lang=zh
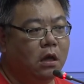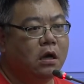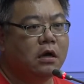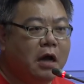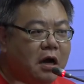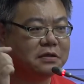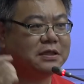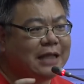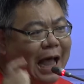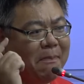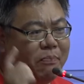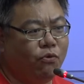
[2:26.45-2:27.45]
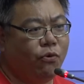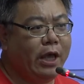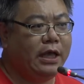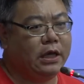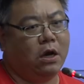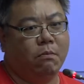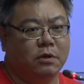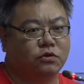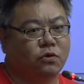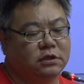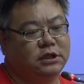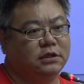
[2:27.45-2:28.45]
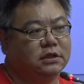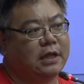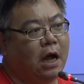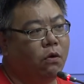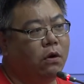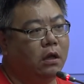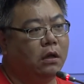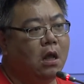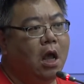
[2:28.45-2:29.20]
可是他不愿意跟我们做细致讨论。